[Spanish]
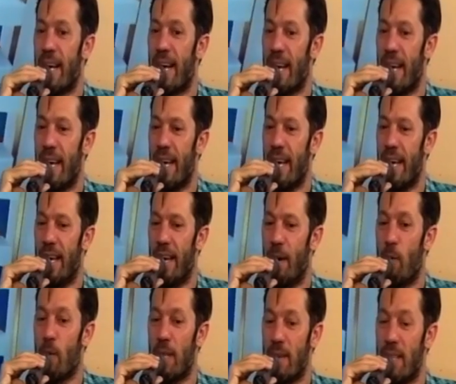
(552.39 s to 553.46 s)
eh,
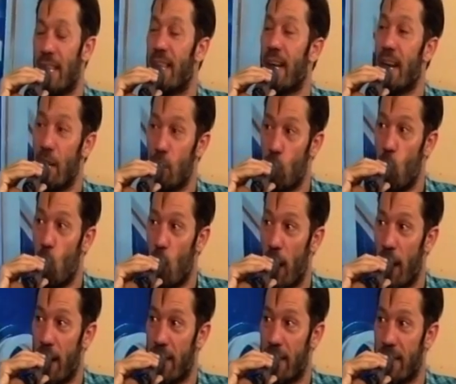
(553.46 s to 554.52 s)
justamente estar en esos
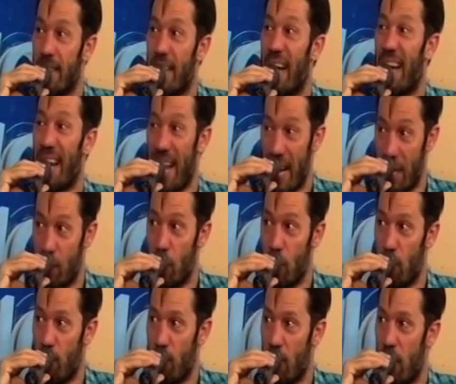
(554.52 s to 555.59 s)
lugares de
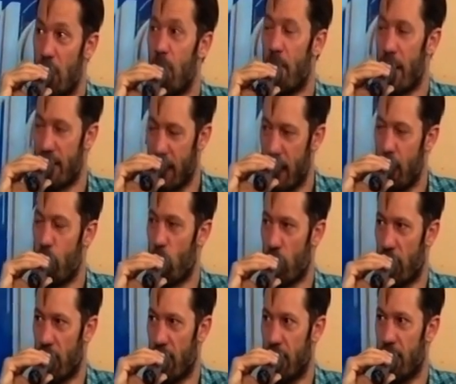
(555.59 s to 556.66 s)
creación, me parece que es
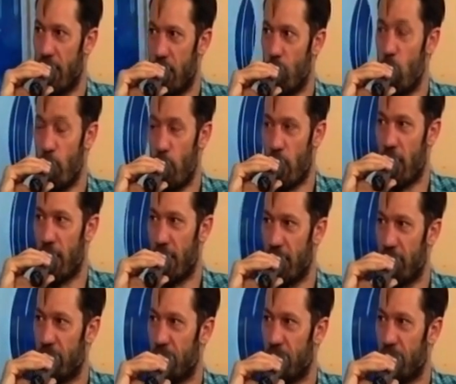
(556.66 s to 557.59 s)
importante los que crean